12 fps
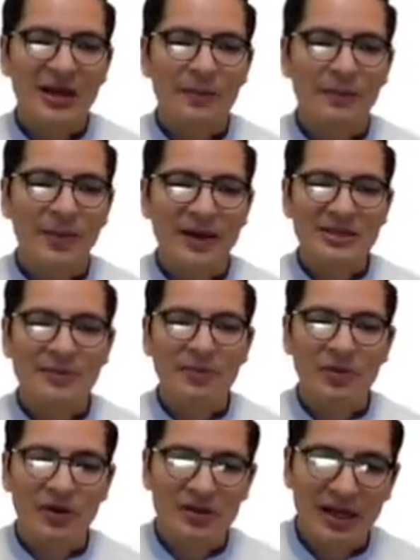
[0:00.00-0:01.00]
que
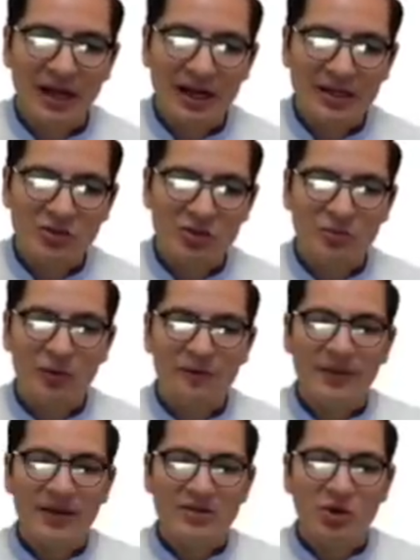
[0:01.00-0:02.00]
pasa por retirar a sus
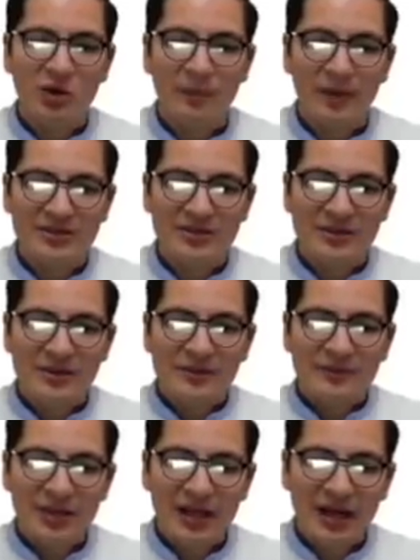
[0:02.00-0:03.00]
propias tropas
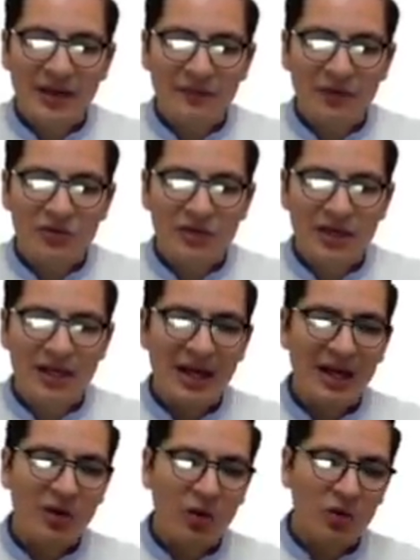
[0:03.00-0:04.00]
de la
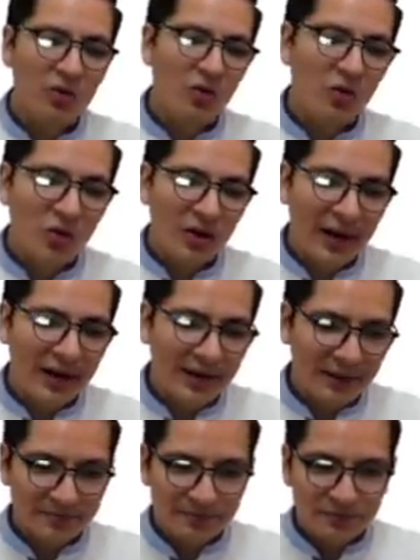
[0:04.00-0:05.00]
frontera con
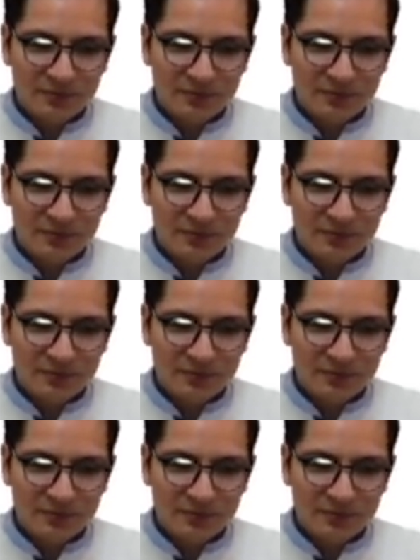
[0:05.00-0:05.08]
Ucrania.